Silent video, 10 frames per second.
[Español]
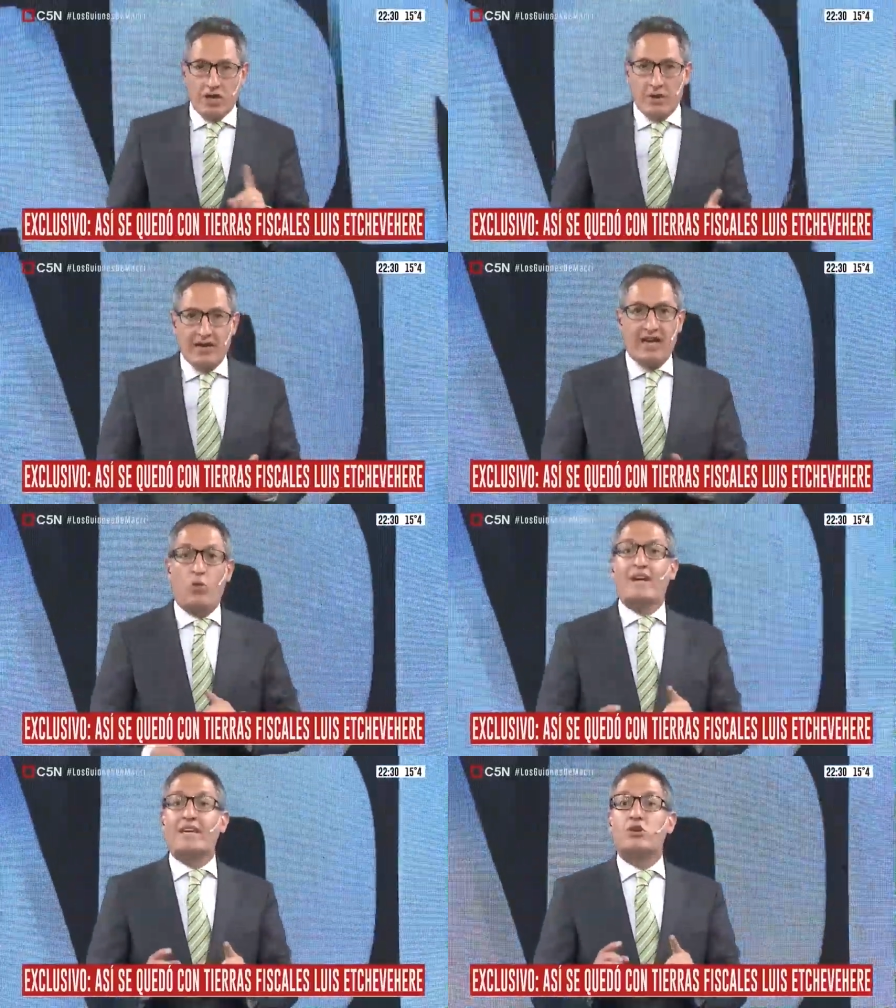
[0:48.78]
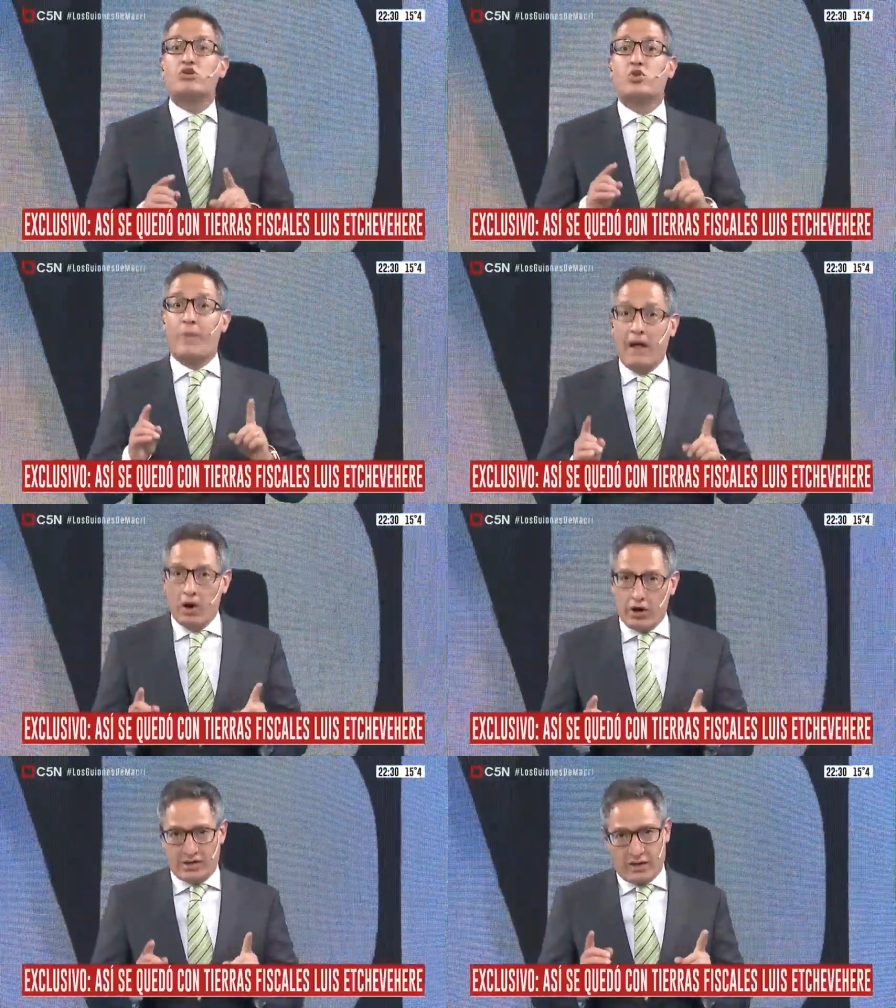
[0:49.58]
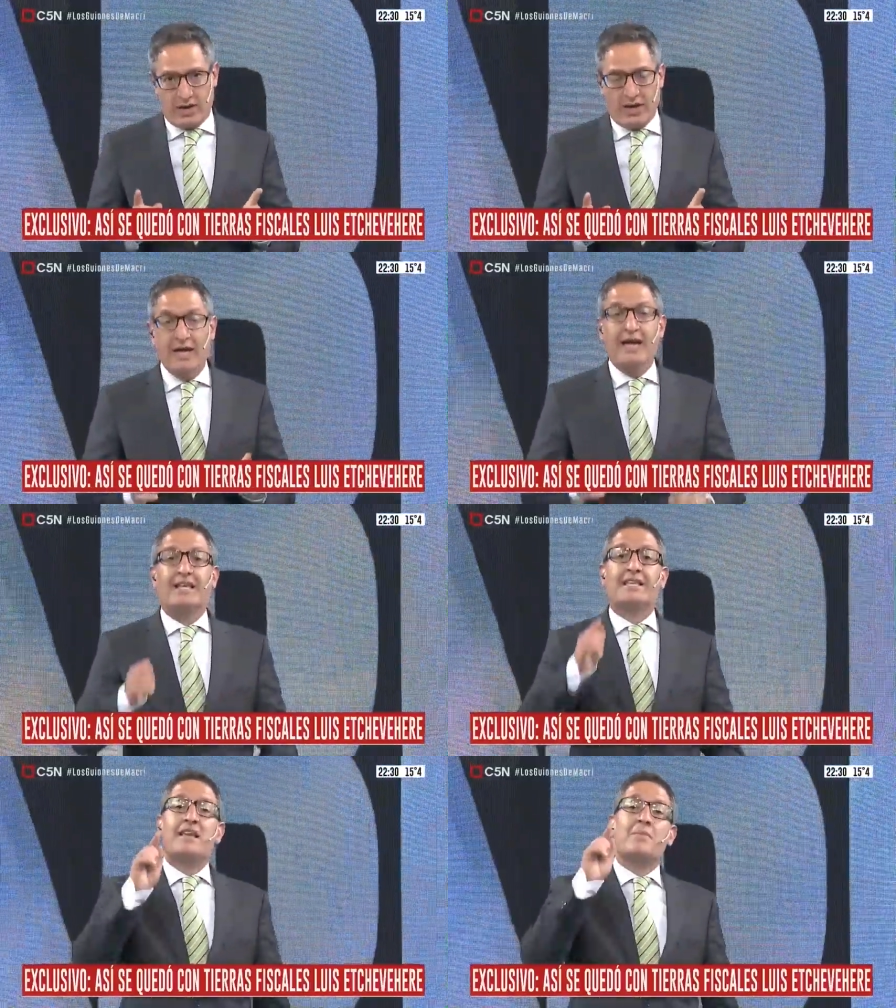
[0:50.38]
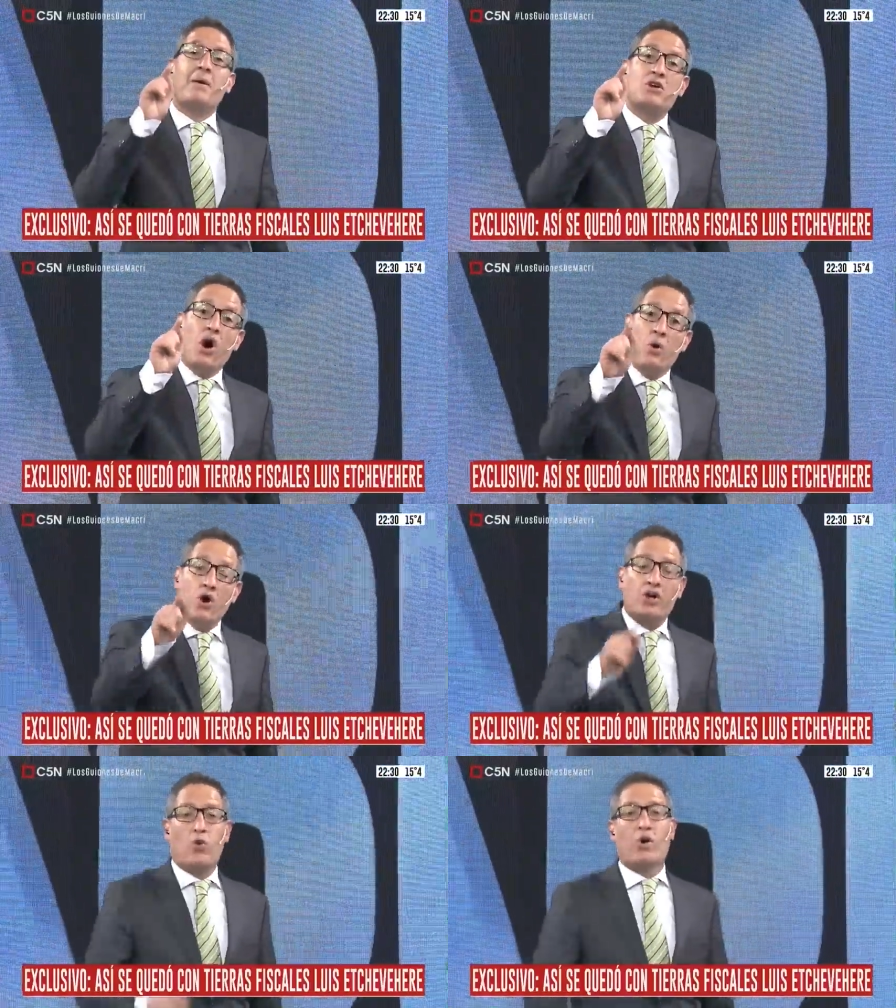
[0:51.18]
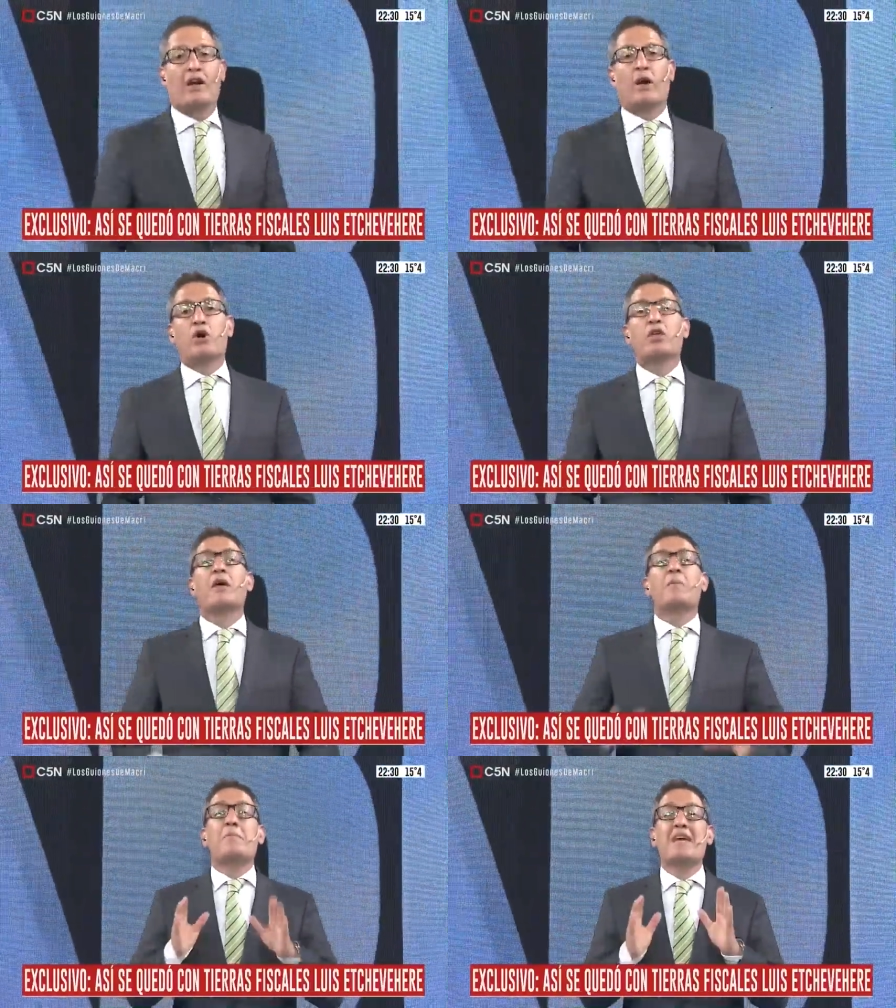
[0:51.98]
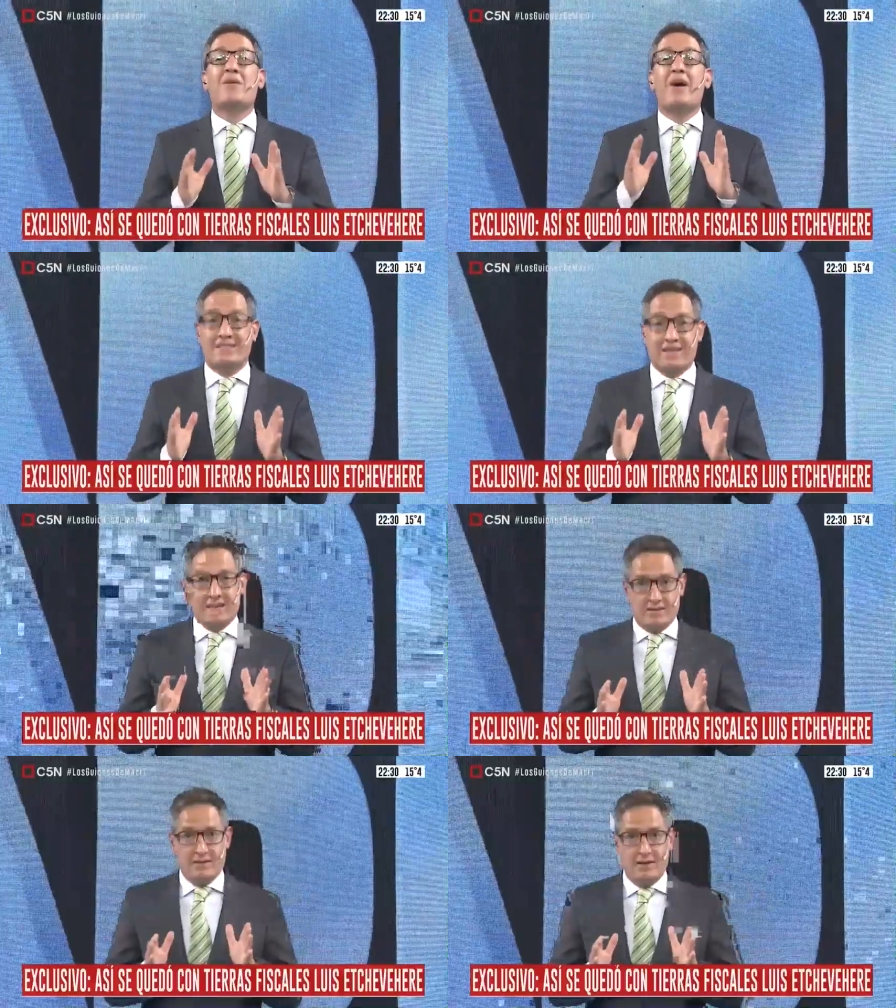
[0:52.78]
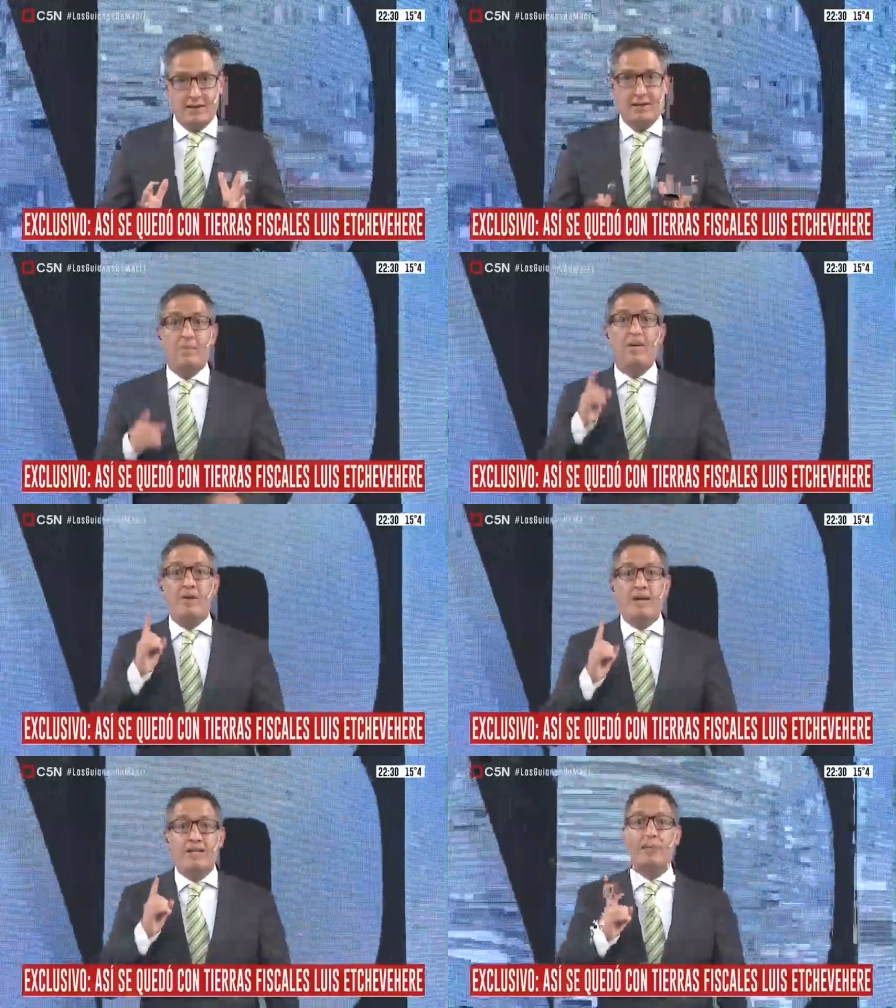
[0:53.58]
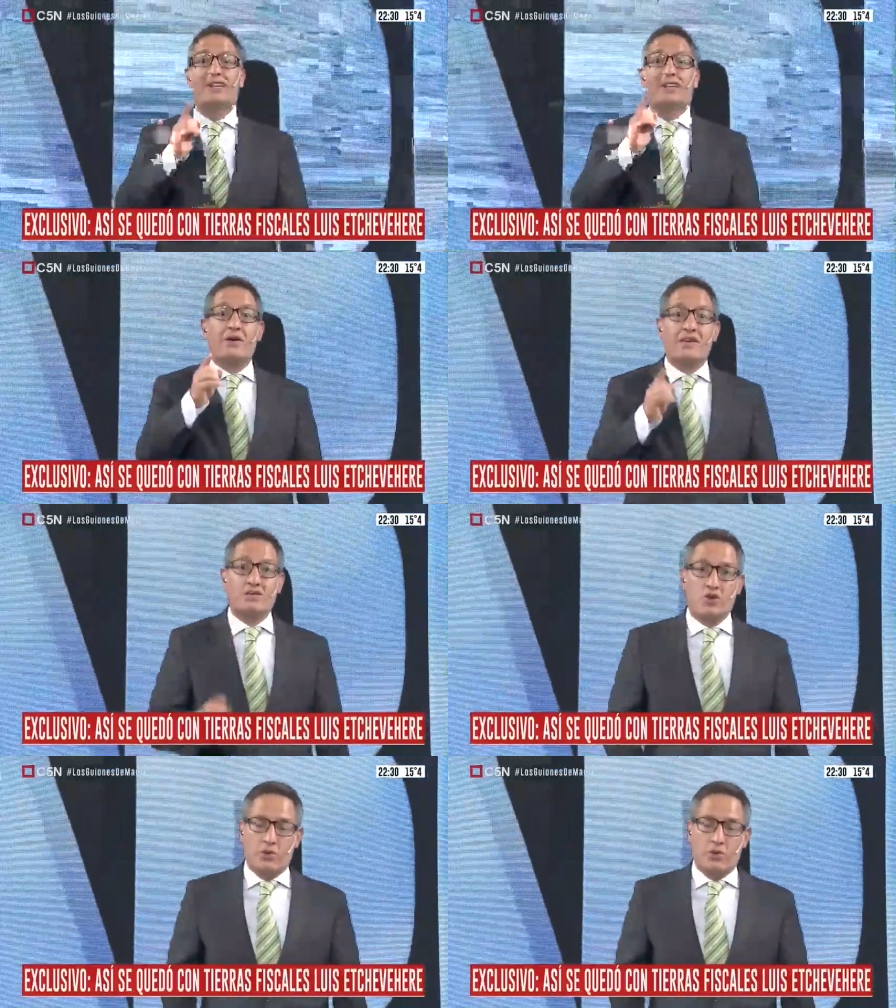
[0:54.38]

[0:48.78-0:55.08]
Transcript: a Echevere que a cualquier usurpador, Echevere. Te tienen más miedo a vos que a Juan Graboy mil veces. Mil veces, porque saben quién